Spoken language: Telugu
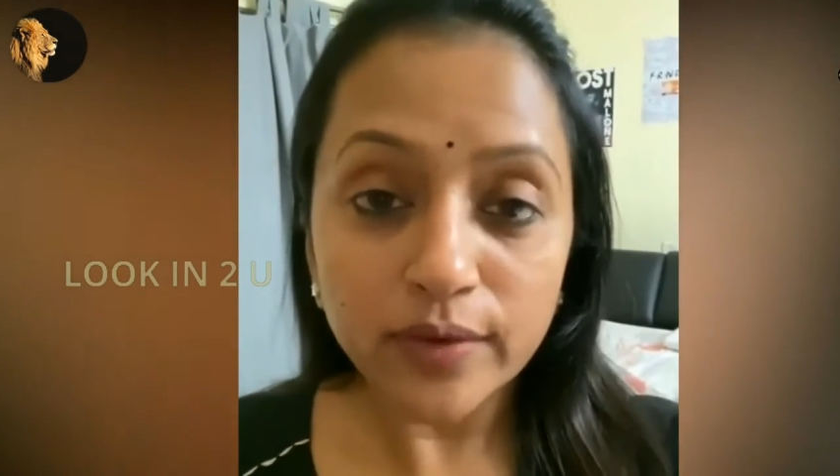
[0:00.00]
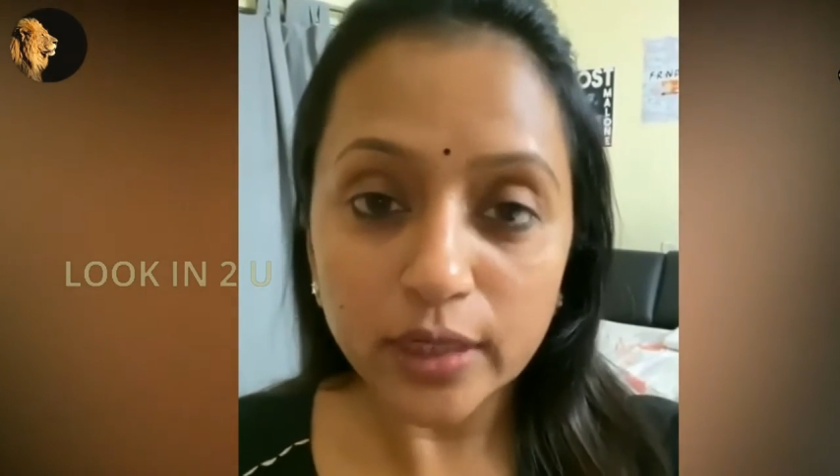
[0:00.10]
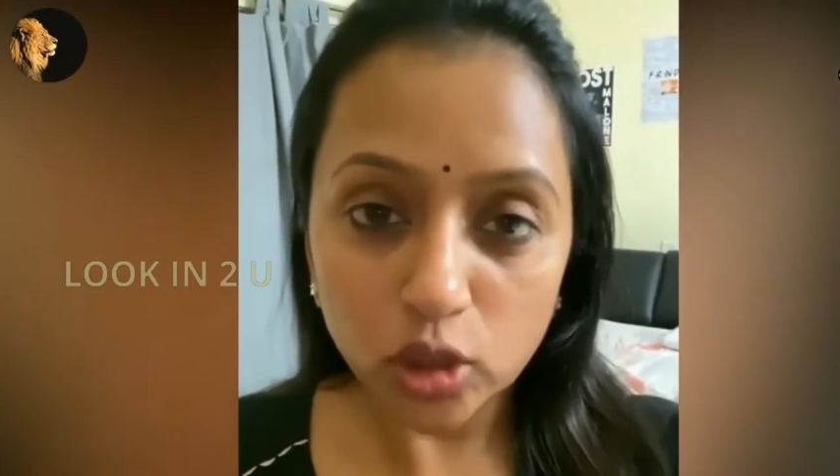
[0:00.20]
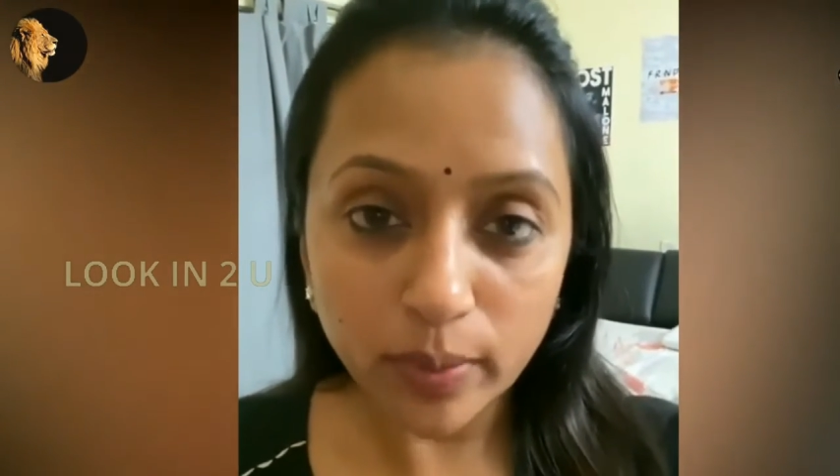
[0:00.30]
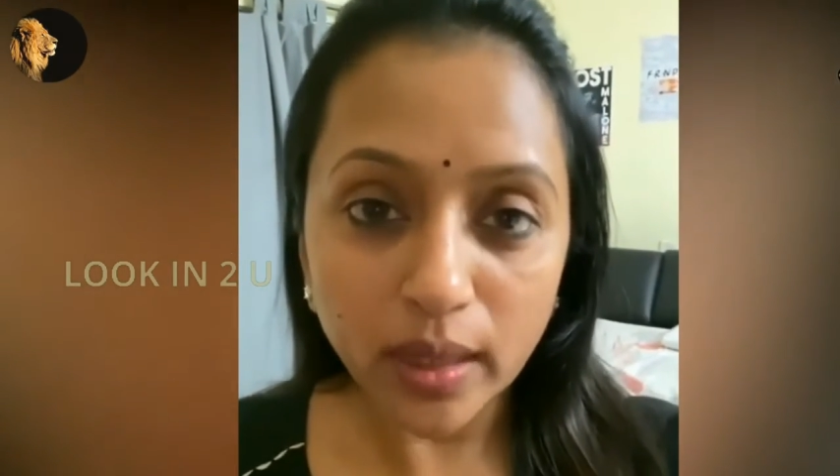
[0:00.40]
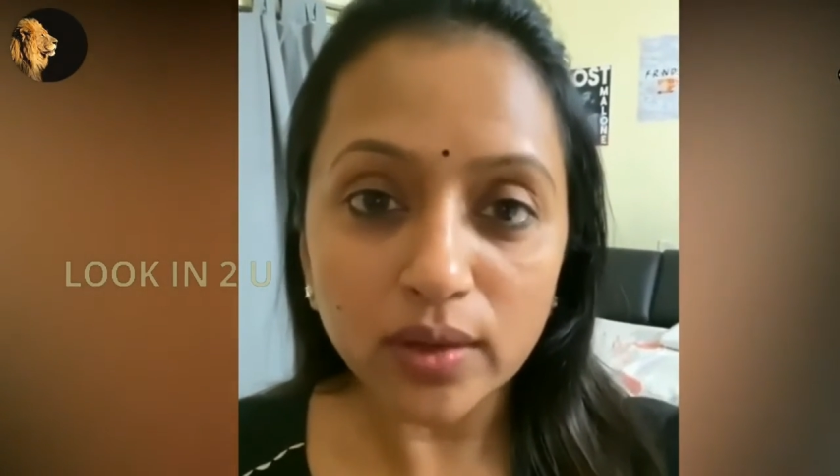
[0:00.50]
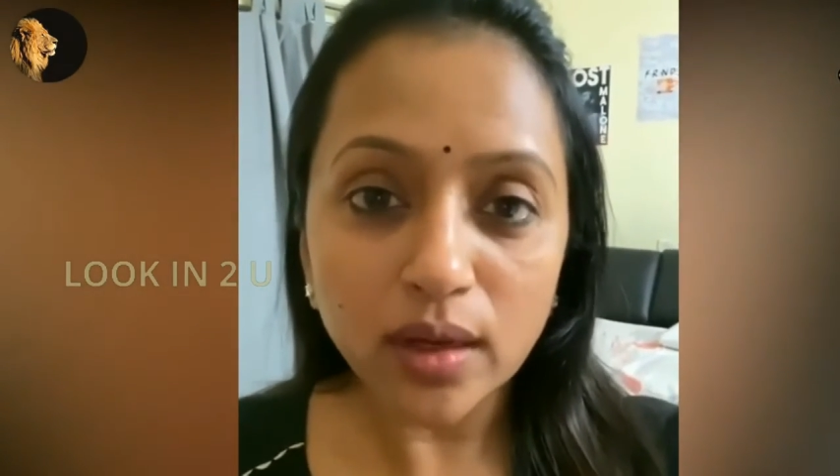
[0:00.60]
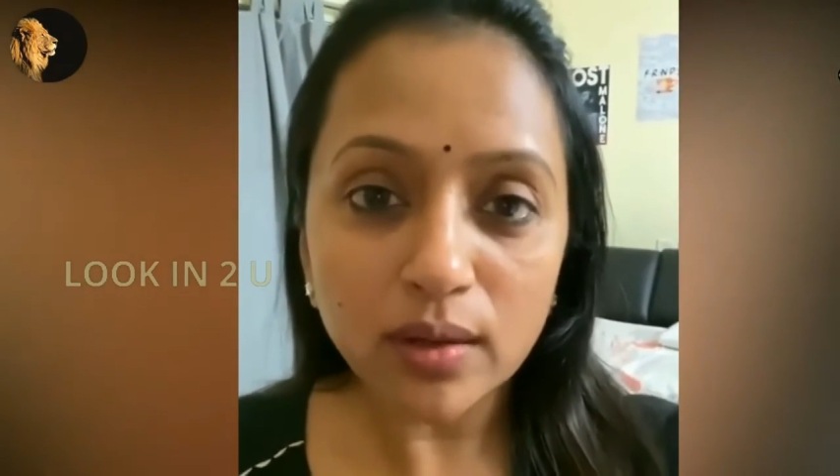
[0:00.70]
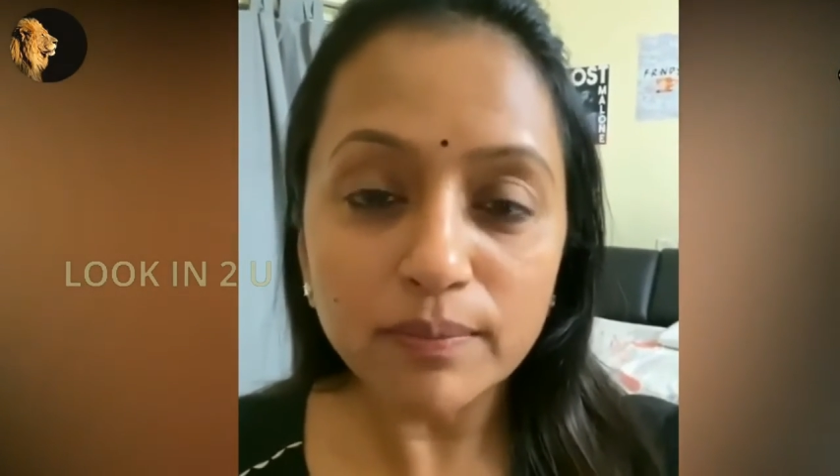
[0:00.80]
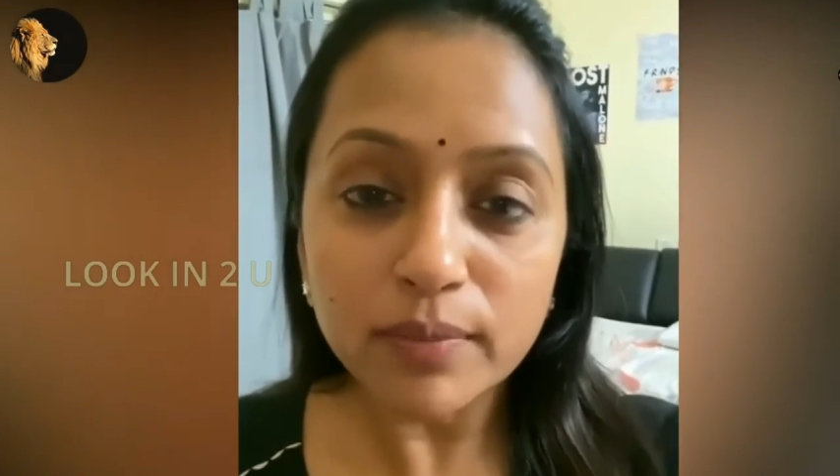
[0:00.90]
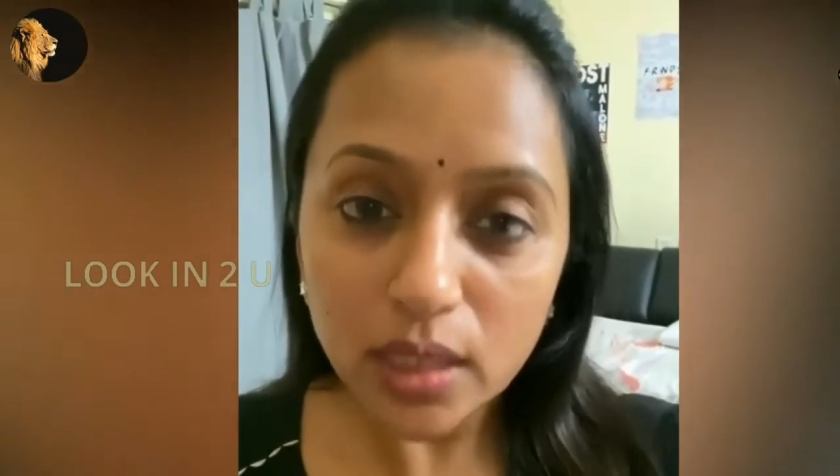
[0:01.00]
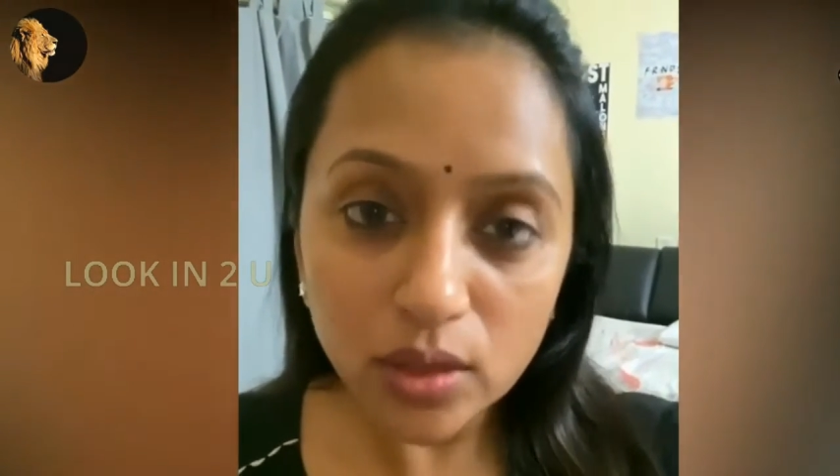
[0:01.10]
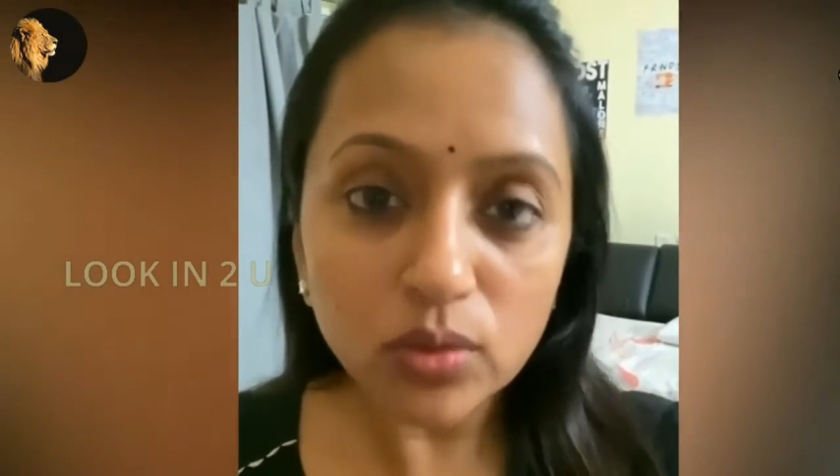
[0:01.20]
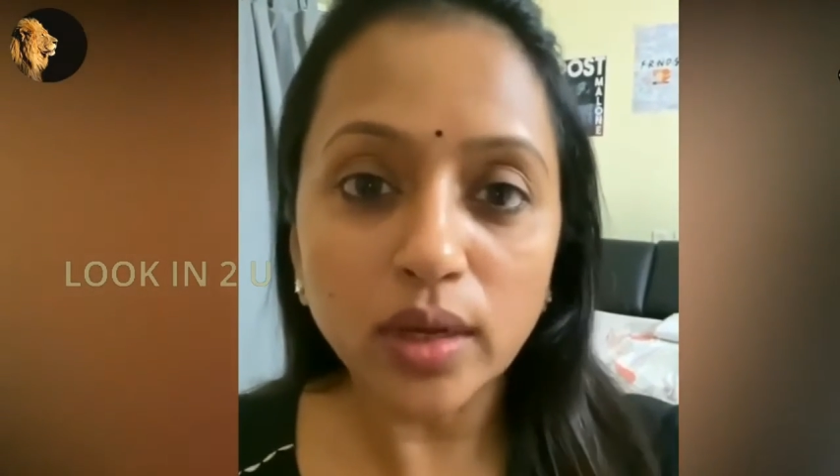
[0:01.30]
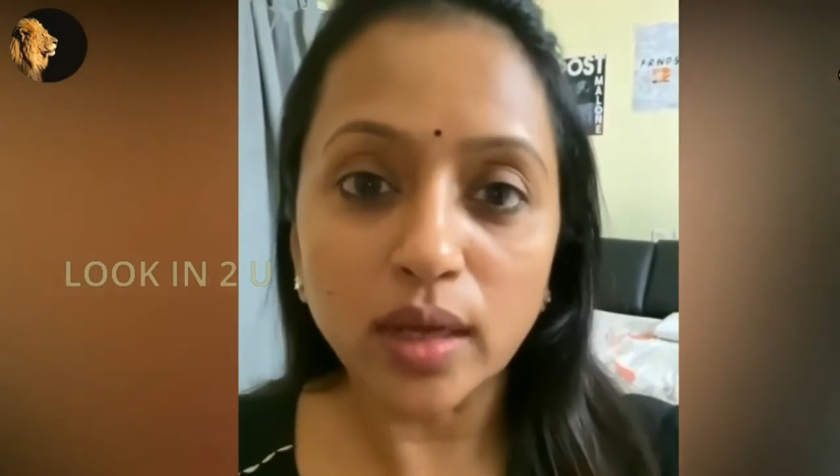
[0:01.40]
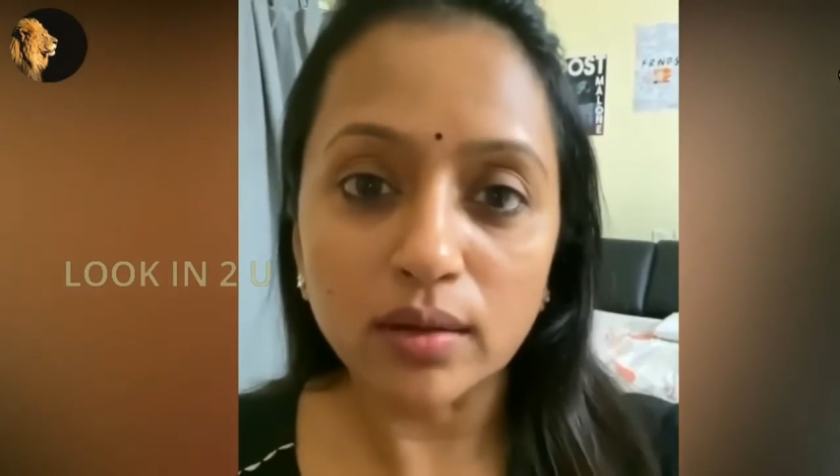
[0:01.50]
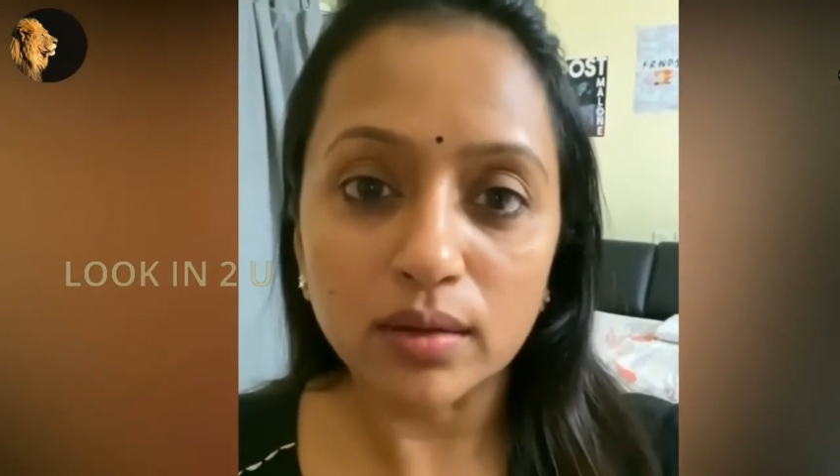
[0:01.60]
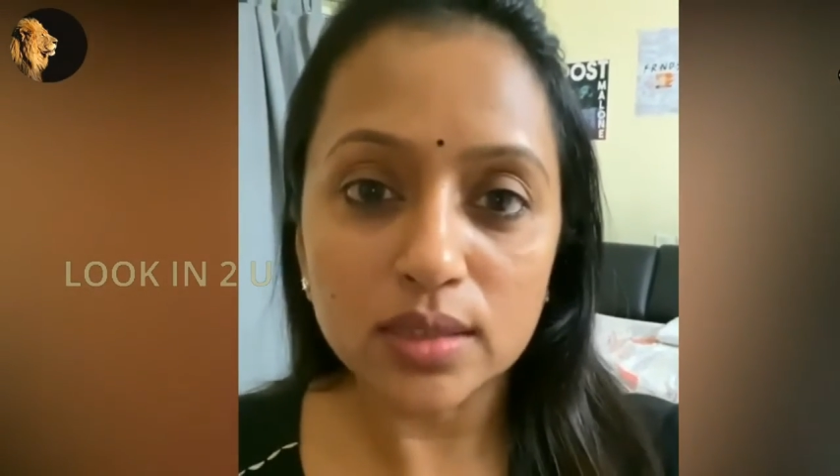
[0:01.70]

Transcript: వీటితో పాటుగా మీరు కూడా